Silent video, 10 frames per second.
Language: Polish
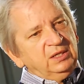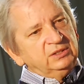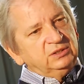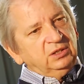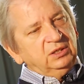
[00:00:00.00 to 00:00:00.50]

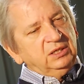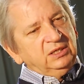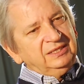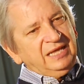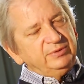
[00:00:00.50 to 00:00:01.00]
z, e,
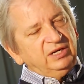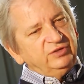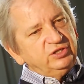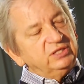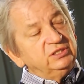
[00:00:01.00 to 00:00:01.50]
dla mnie
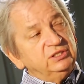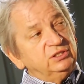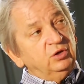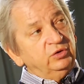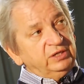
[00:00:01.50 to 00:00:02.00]
najważniejsza jest
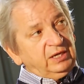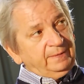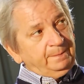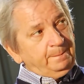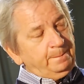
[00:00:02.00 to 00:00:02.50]
historia. Ale
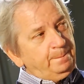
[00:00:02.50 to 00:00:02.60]
teraz